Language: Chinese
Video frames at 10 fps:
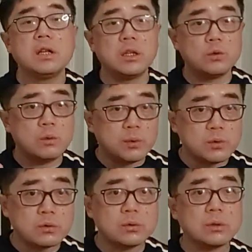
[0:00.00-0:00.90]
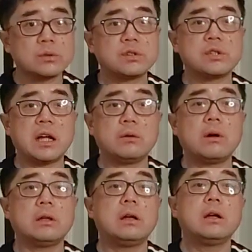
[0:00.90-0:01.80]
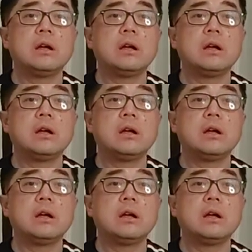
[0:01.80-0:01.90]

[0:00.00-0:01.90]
你如果不做出这种姿态的话呢，